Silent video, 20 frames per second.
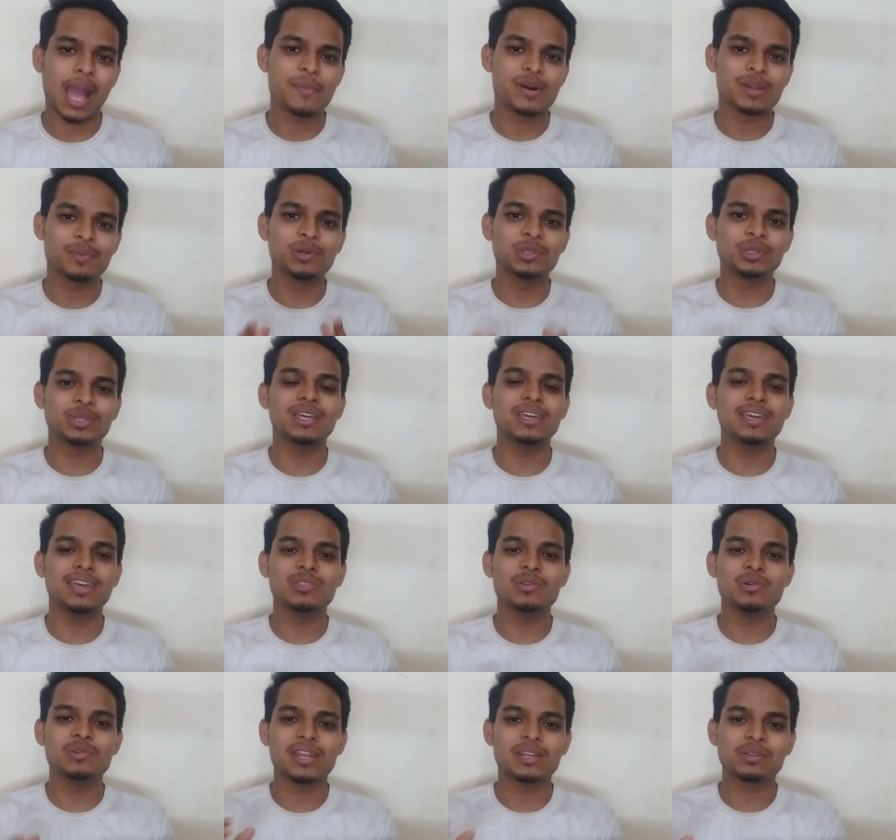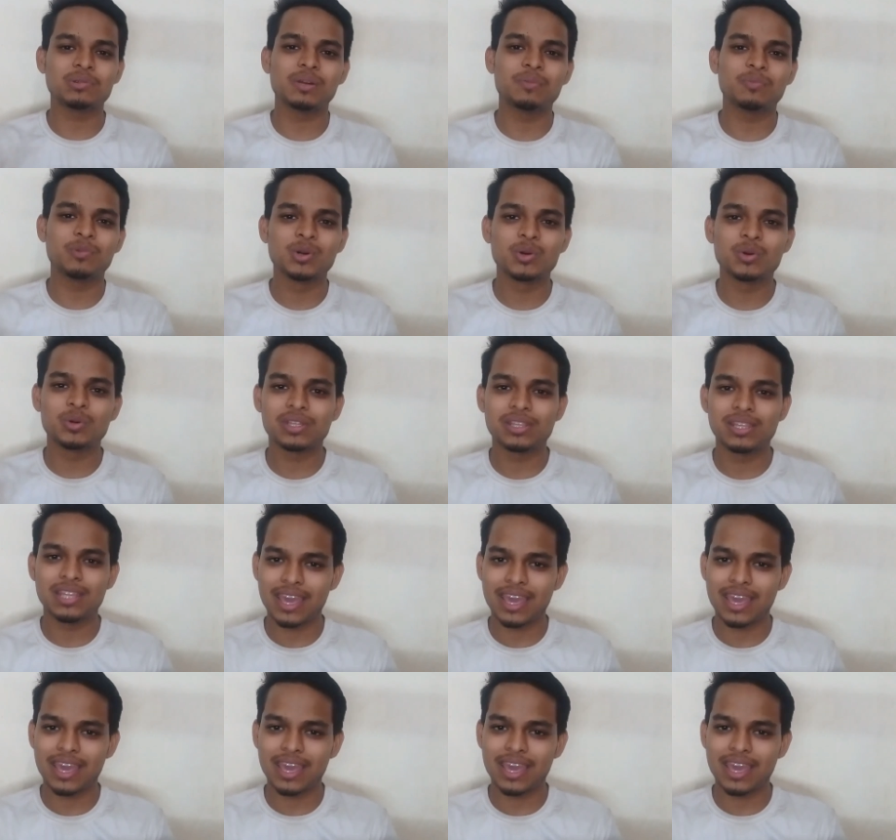আমার মতে এই ধরনের অ্যাডগুলো ব্লক করে